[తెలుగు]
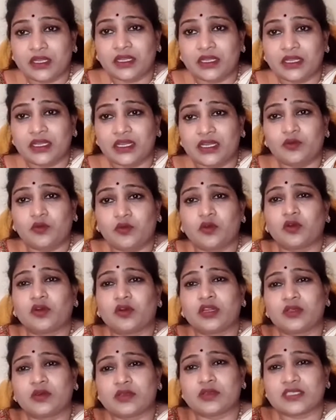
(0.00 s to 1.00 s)
పెరిగినాయి అంటే
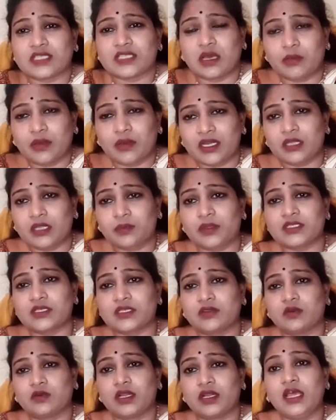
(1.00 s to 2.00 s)
ఒక్కొక్కరికొక సామాన్య
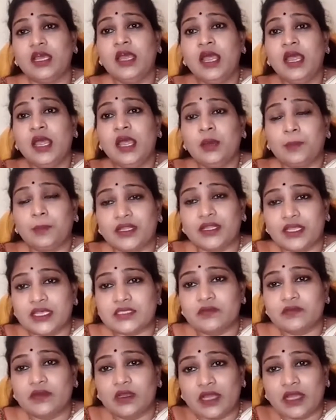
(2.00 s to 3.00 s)
ప్రజలు కూడా
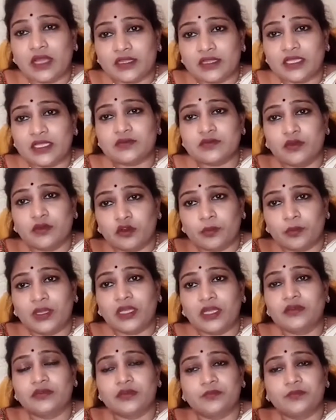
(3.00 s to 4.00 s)
పదేసి వేలు ఐదేసి వేల
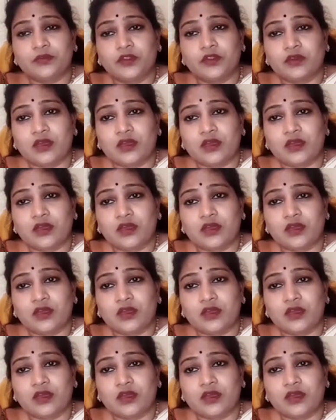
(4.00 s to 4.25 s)
రూపాయలు